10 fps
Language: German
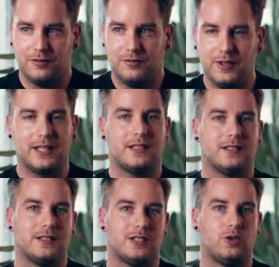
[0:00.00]
wird
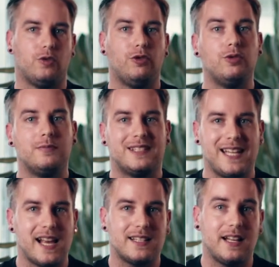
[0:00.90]
das Suchvolumen
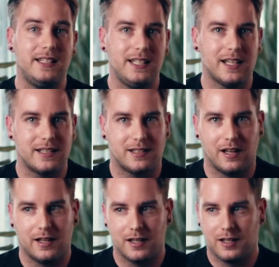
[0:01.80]
sehr, sehr niedrig
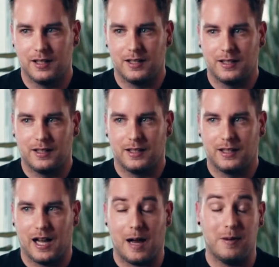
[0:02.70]
sein.
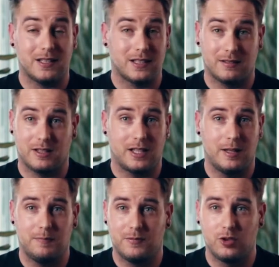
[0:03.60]
Aber es
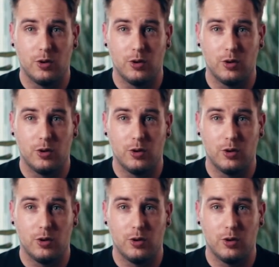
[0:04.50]
gibt